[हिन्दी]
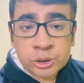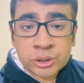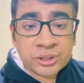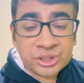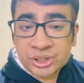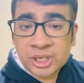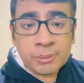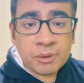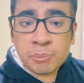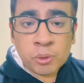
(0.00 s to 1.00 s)
जो
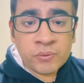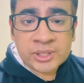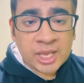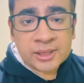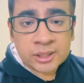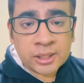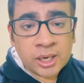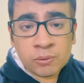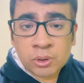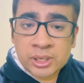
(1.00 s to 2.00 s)
जितनी भी मूवीज आती थी
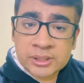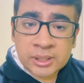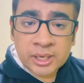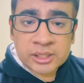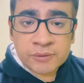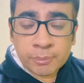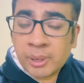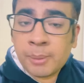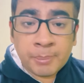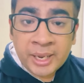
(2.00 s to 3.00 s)
ना वो किसी ना किसी
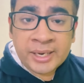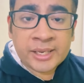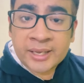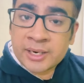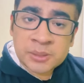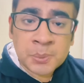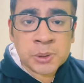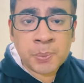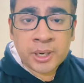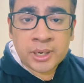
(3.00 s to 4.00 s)
मतलब मेनली
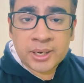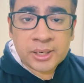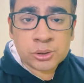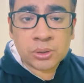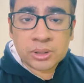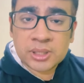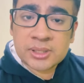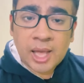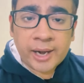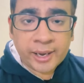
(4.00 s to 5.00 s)
क्रिसमस पर ही रिलीज होती
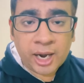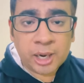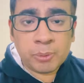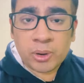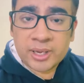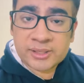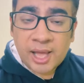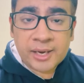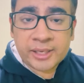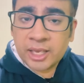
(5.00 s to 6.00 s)
थी साल के एंड में और
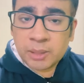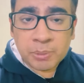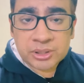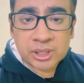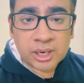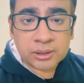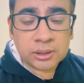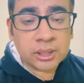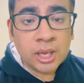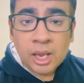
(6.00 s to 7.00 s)
साल की एक ही पिक्चर
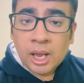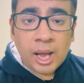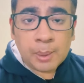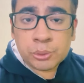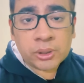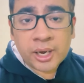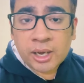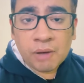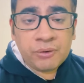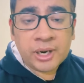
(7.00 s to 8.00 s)
आती थी अब तो खैर
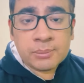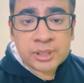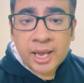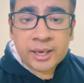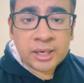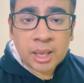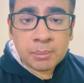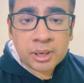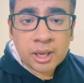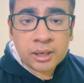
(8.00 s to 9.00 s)
काफी टाइम से आई नहीं
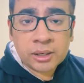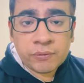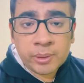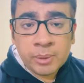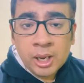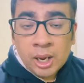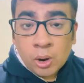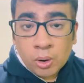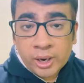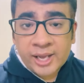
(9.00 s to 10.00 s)
आमिर खान की फिल्म
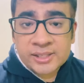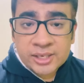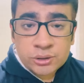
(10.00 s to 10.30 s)
और गाइज ये जो